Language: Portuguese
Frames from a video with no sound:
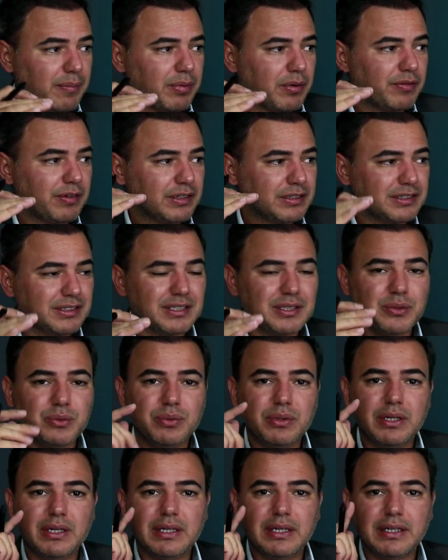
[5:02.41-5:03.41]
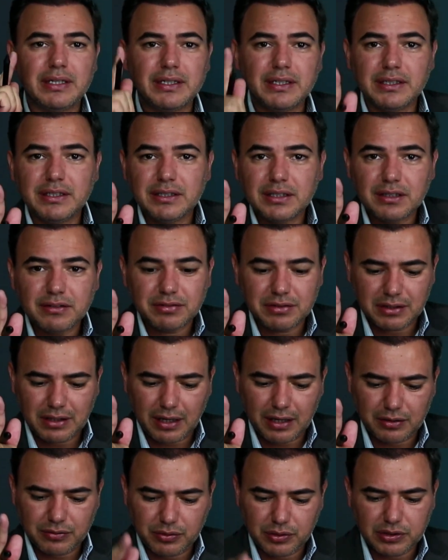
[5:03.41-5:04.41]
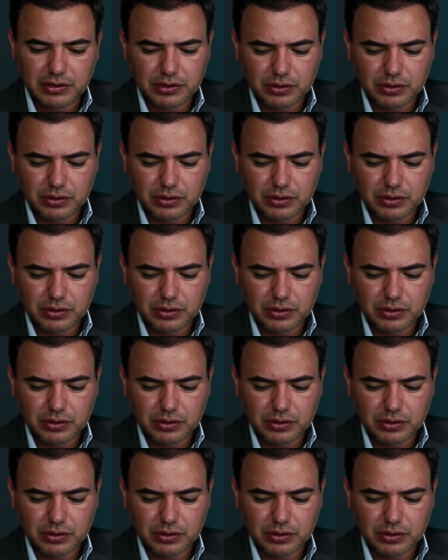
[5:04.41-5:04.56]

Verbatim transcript: aprovação inevitável.